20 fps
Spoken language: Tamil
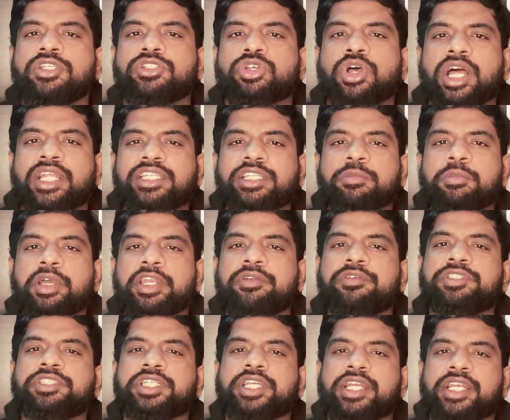ஸோ அந்த மாதிரி
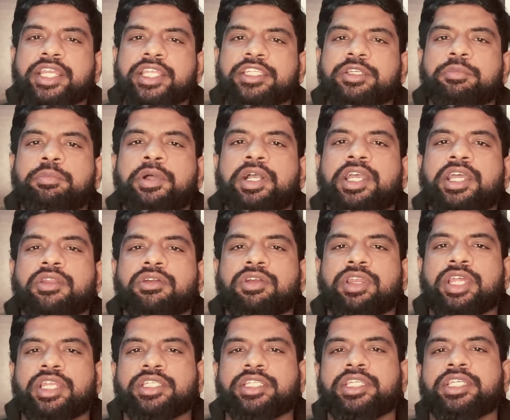விஷயங்களை
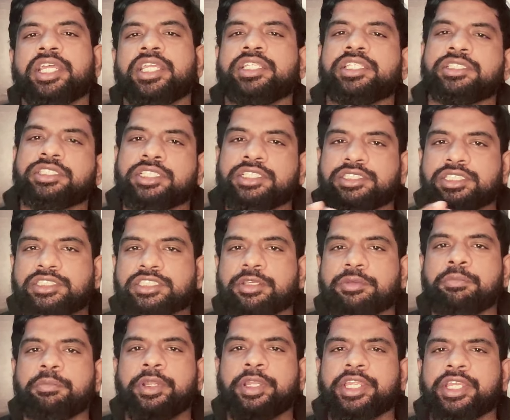எதிர்பார்க்கறவங்களா இருந்தீங்கன்னா இந்த சீரீஸை
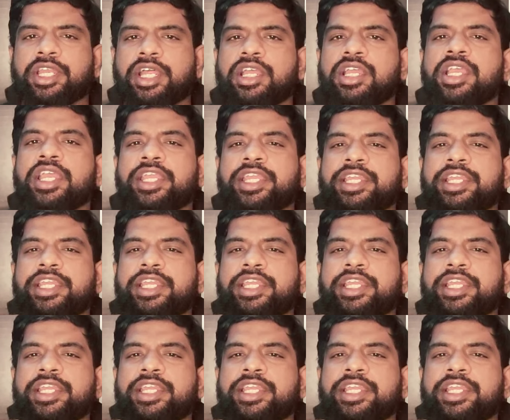ஸ்கிப் பண்ணிக்கலாம்